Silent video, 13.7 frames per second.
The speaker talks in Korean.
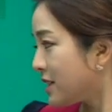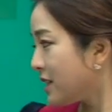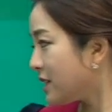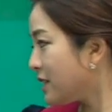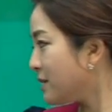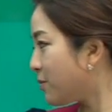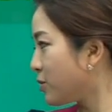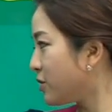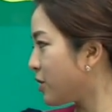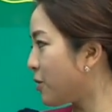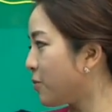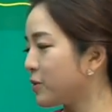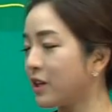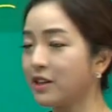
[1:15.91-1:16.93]
책을 보는
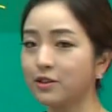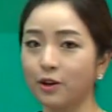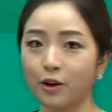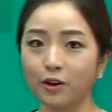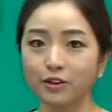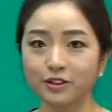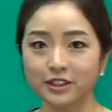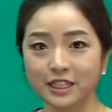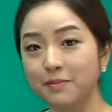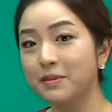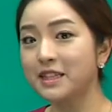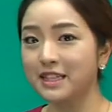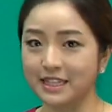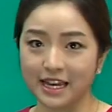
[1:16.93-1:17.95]
것보다 더
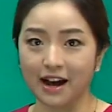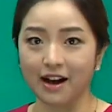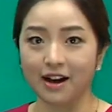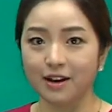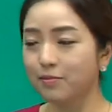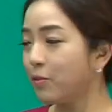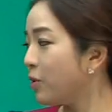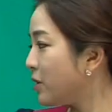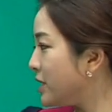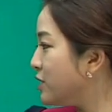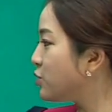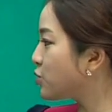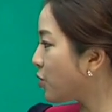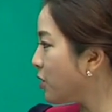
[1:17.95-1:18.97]
재밌느냐, more
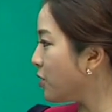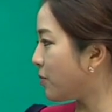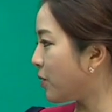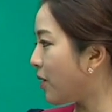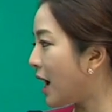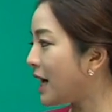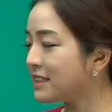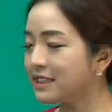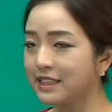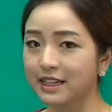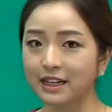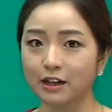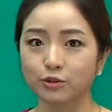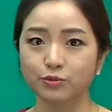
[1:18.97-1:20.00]
enjoyable
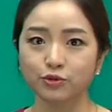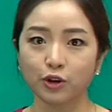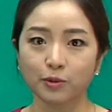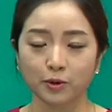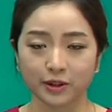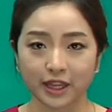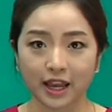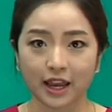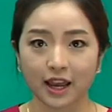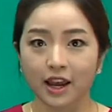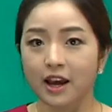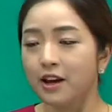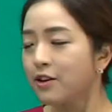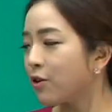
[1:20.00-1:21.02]
하느냐라고 물어볼 때
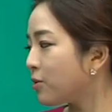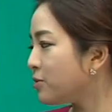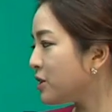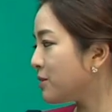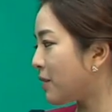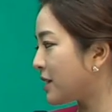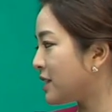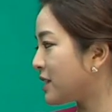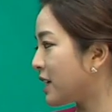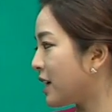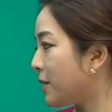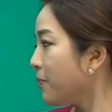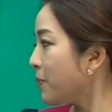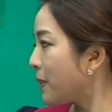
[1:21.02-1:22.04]
여러분이
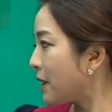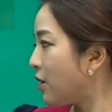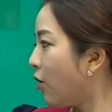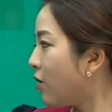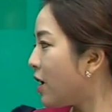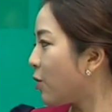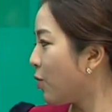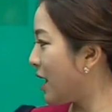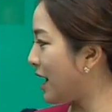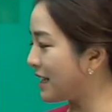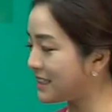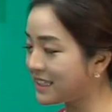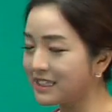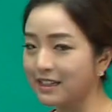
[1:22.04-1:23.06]
만약에 영화
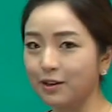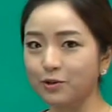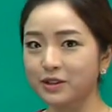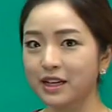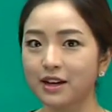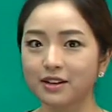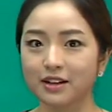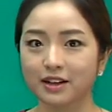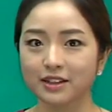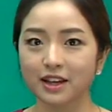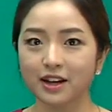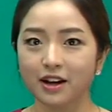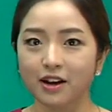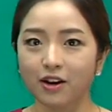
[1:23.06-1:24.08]
골라야지 라고 생각을
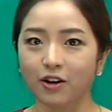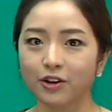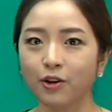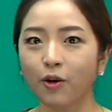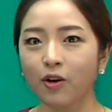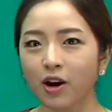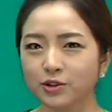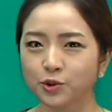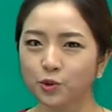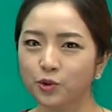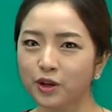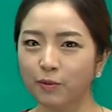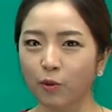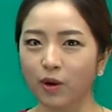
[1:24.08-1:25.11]
할때 어, 영화가
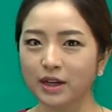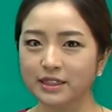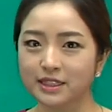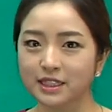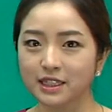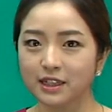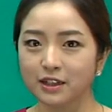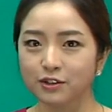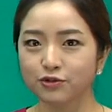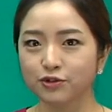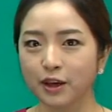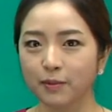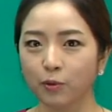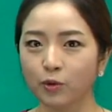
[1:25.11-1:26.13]
좋은 게 뭐가 있지?
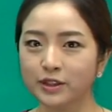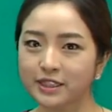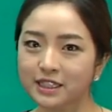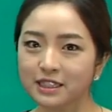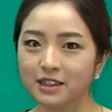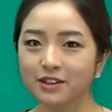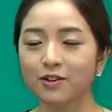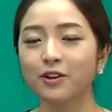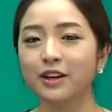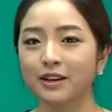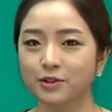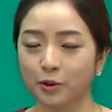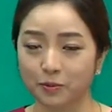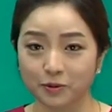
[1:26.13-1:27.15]
두 개 뭐 있지?
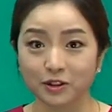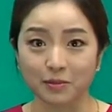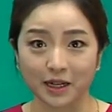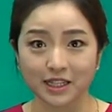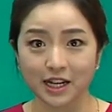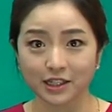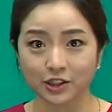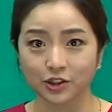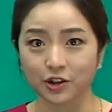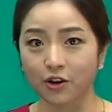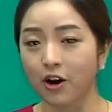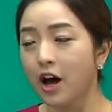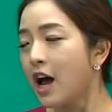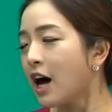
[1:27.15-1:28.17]
이렇게 접근을 많이
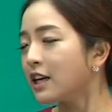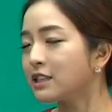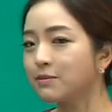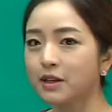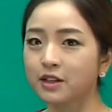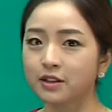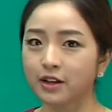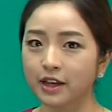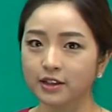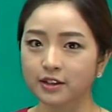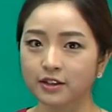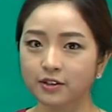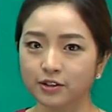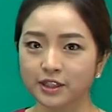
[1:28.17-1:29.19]
하시죠. 하지만 그게
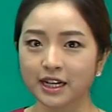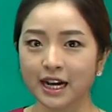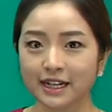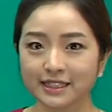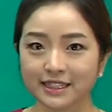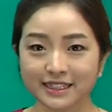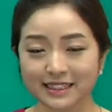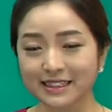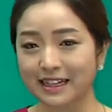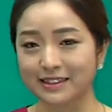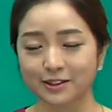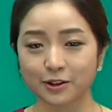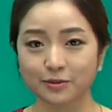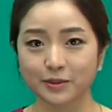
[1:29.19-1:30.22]
그것의 가장 큰
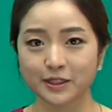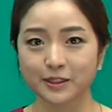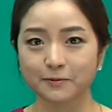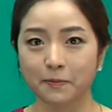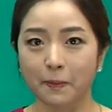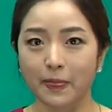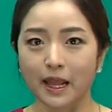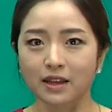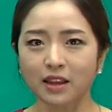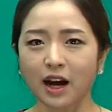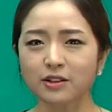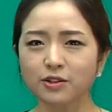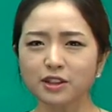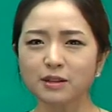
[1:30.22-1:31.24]
단점은
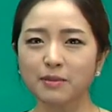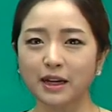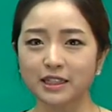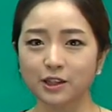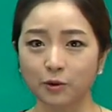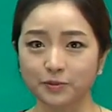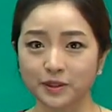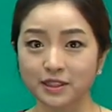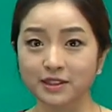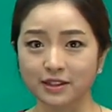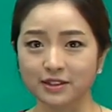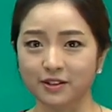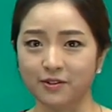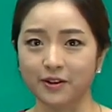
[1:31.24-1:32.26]
단어들이 많이
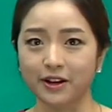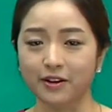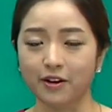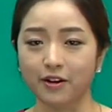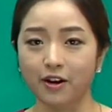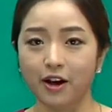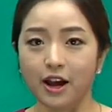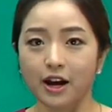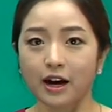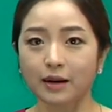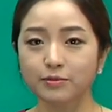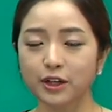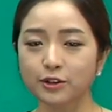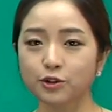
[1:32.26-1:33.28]
겹친다는 거예요.
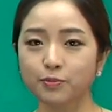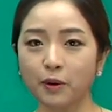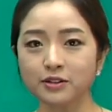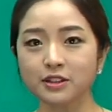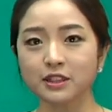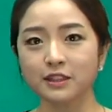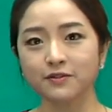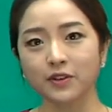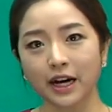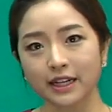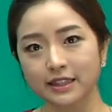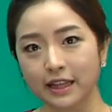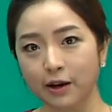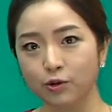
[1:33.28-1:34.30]
아무래도
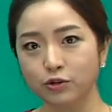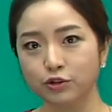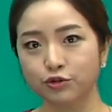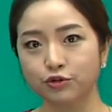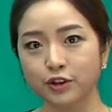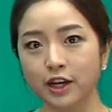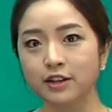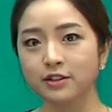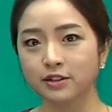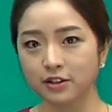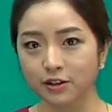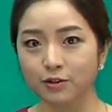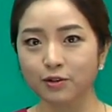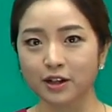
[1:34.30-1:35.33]
퍼스티브한 내용을 두 개를
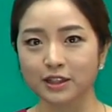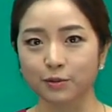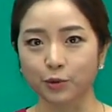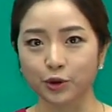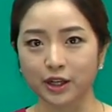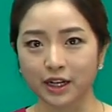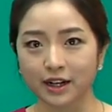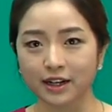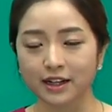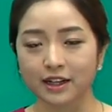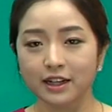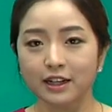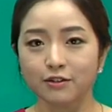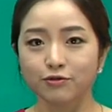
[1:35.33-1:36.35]
쓰려고 하다
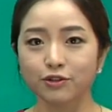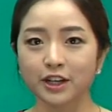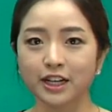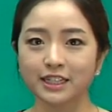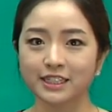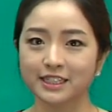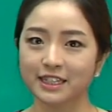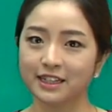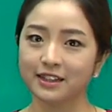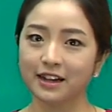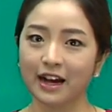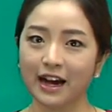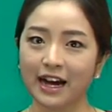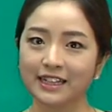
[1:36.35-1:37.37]
보니까 우리가
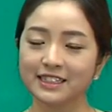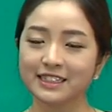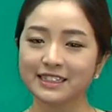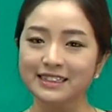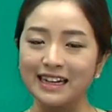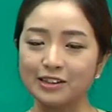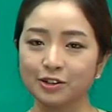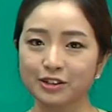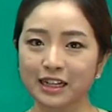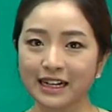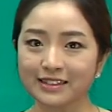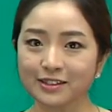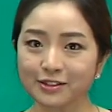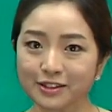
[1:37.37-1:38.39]
이제 아는 있는 그 단어들
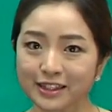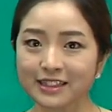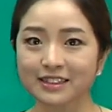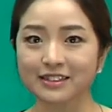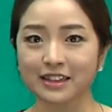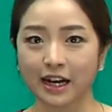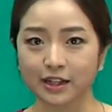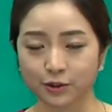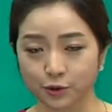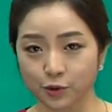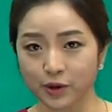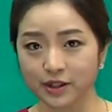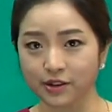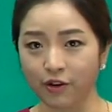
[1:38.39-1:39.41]
한정된 그 단어
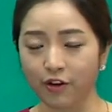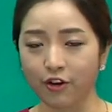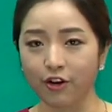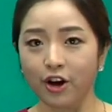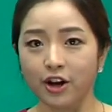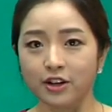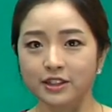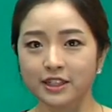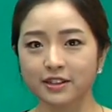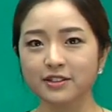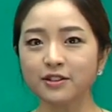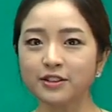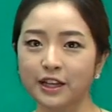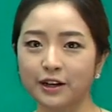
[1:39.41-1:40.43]
속에서 이제
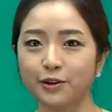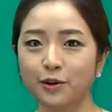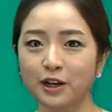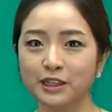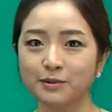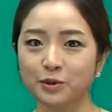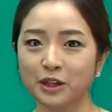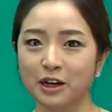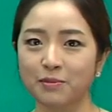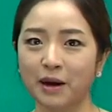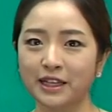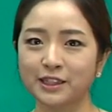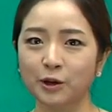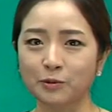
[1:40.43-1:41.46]
끌어내려고 하다 보니까
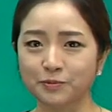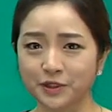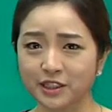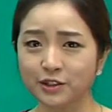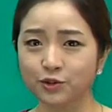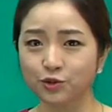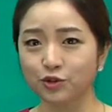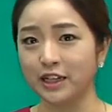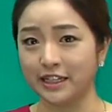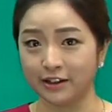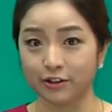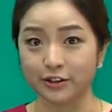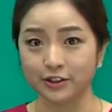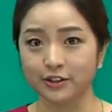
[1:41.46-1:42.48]
많이 겹칠 수가
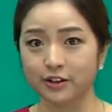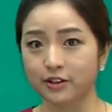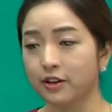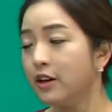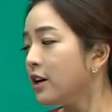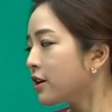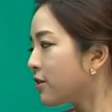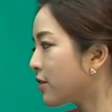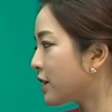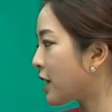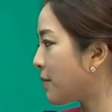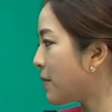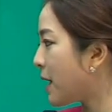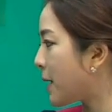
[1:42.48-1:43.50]
있거든요. 그렇기
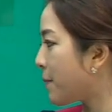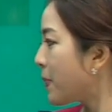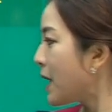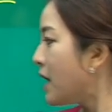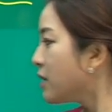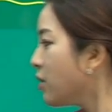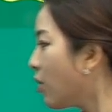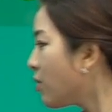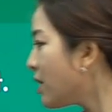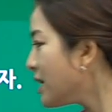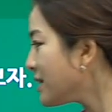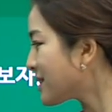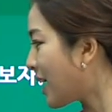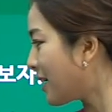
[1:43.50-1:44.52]
때문에
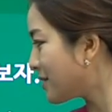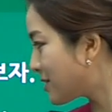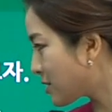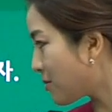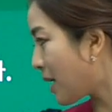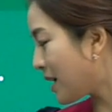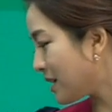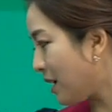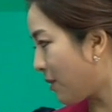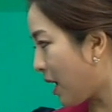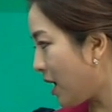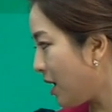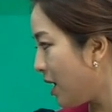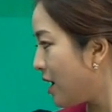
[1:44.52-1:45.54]
영화의 장점
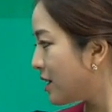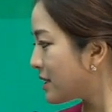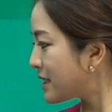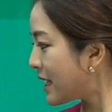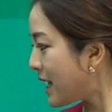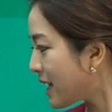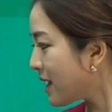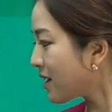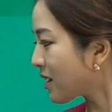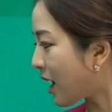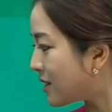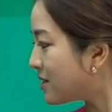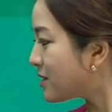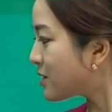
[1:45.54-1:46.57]
하나와 책의
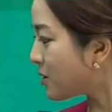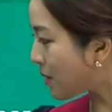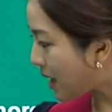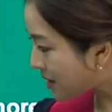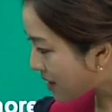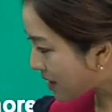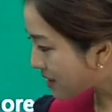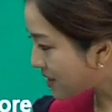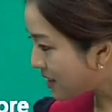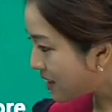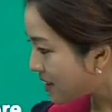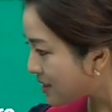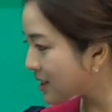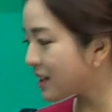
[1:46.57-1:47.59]
단점 하나를
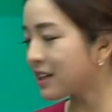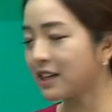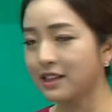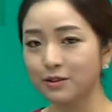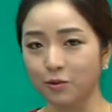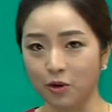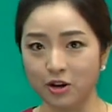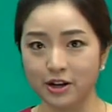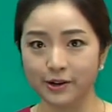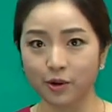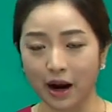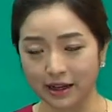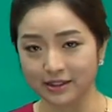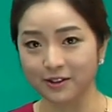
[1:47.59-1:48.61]
생각하는
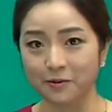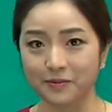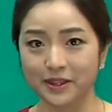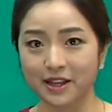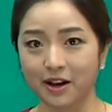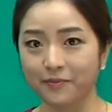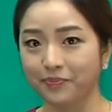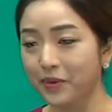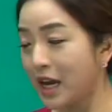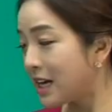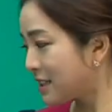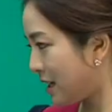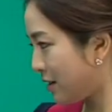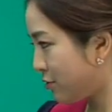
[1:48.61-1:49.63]
원리로 가는 겁니다.
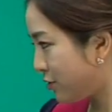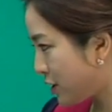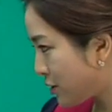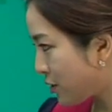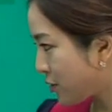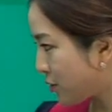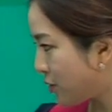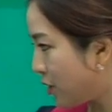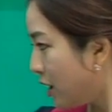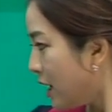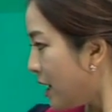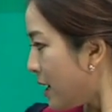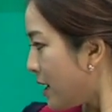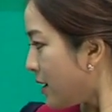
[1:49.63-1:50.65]
자, 구체적으로
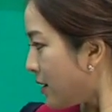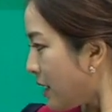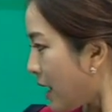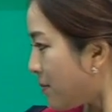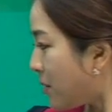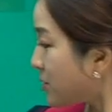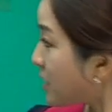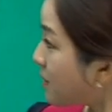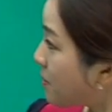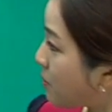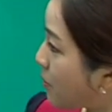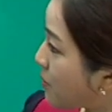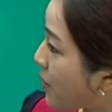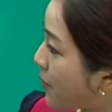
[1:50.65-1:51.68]
한번
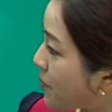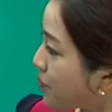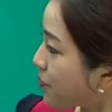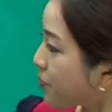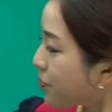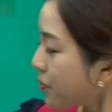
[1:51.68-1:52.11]
살펴보면